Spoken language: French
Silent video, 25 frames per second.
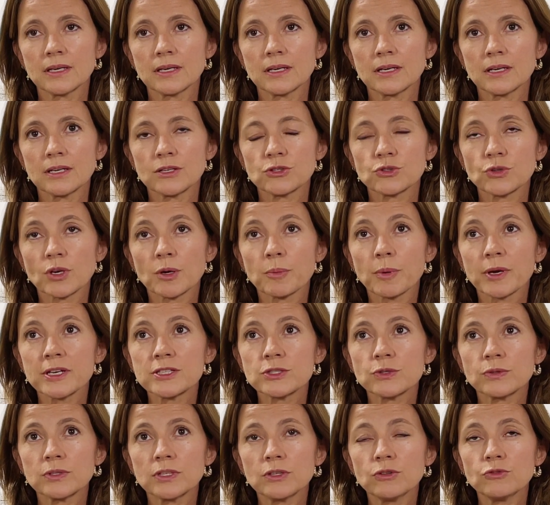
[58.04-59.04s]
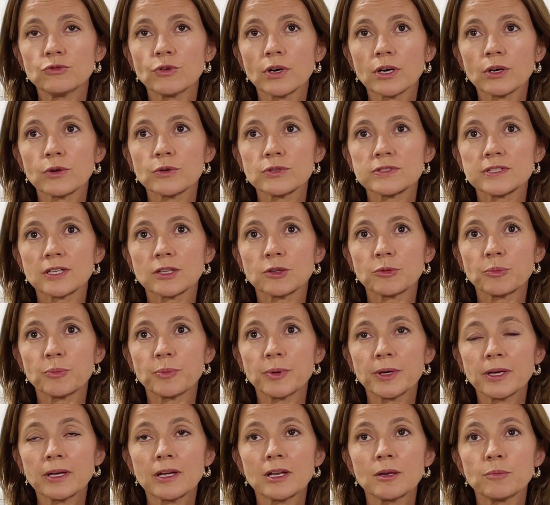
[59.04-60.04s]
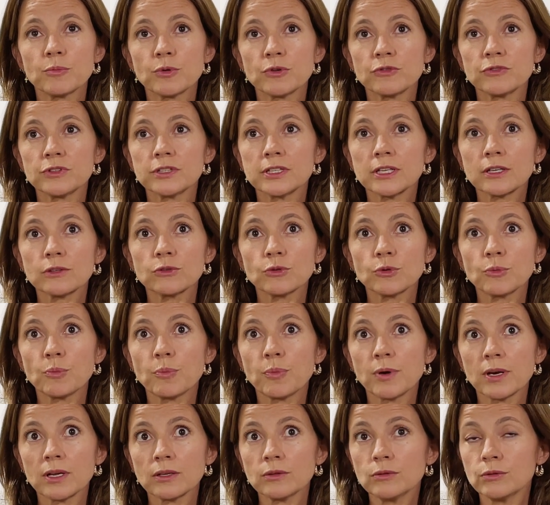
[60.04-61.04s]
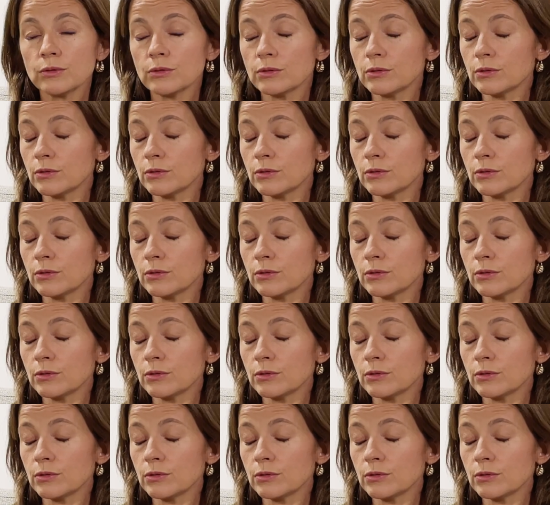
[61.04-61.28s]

Je suis impressionnée de voir que cette paix, elle peut venir de plein de